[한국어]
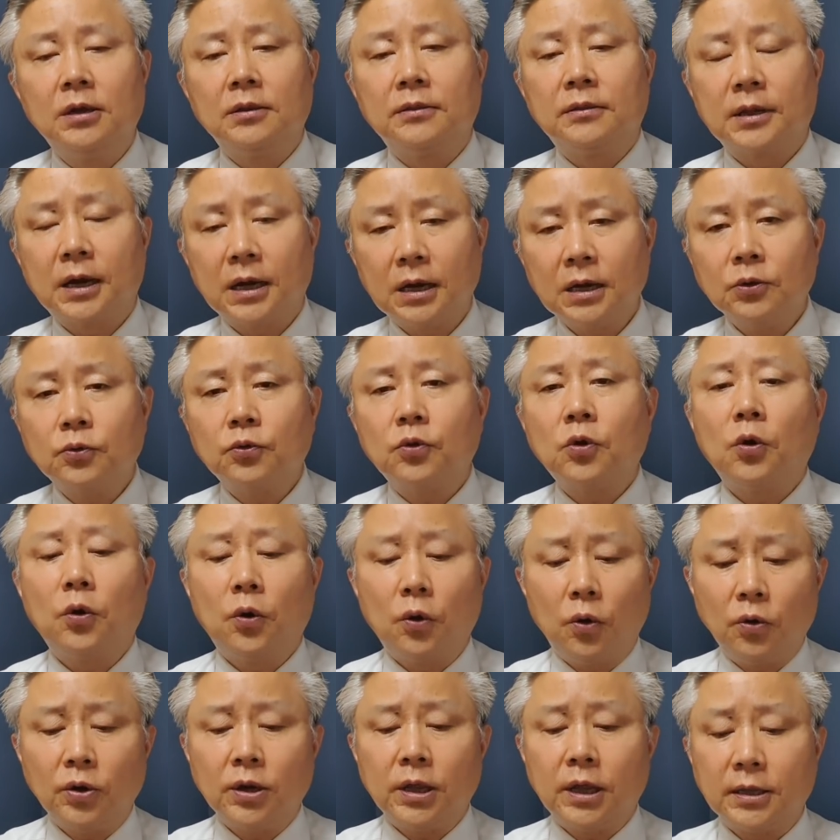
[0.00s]

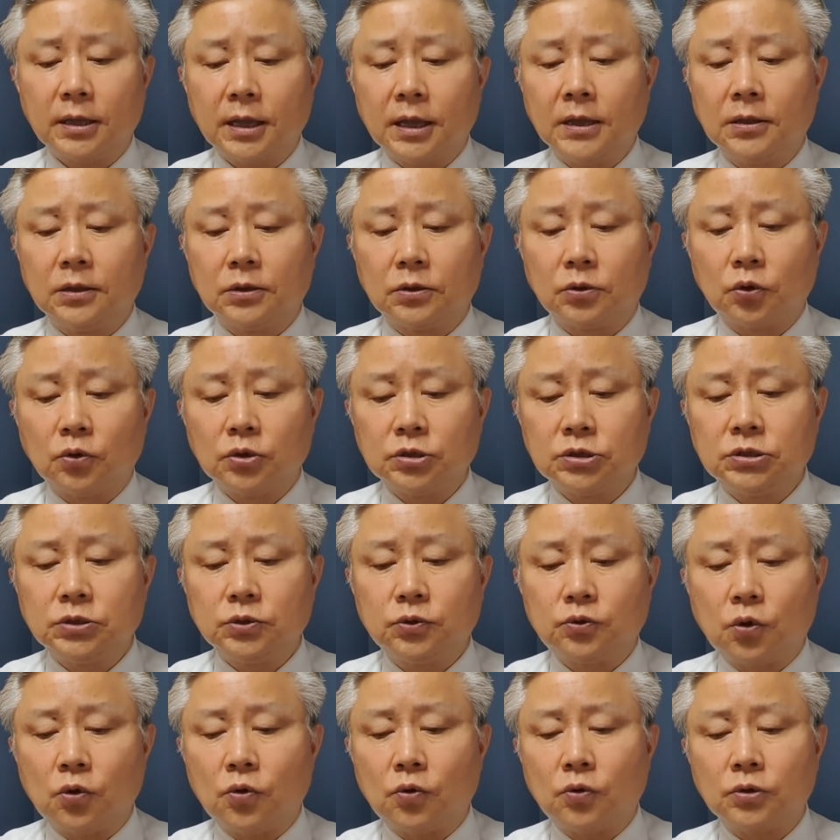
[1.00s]
낡고 오래된 도시
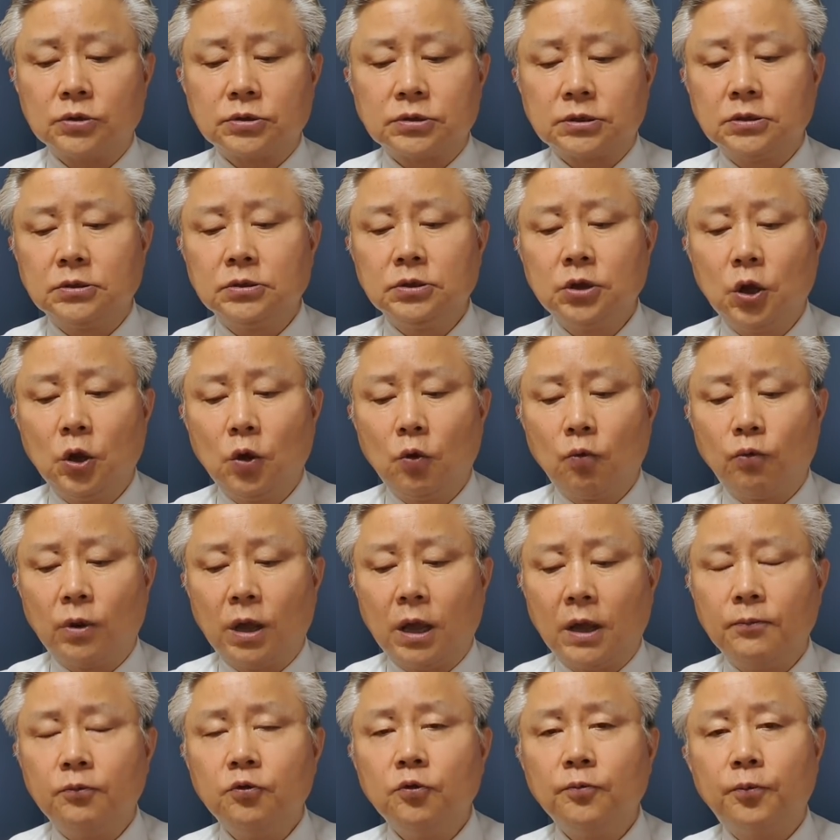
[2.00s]
곳곳을
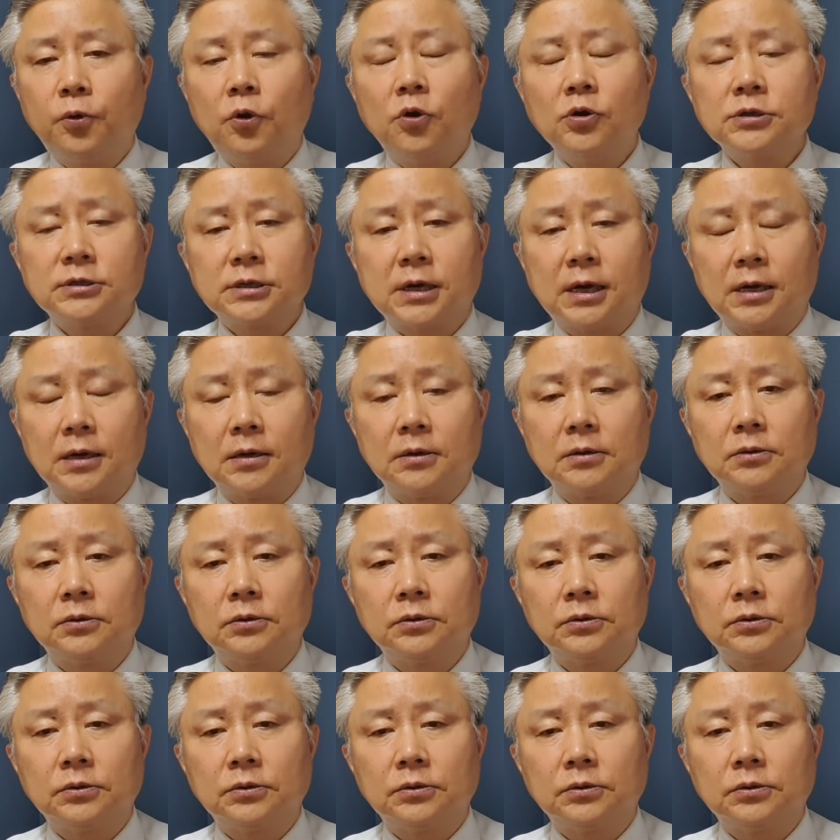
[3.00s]
외부 포장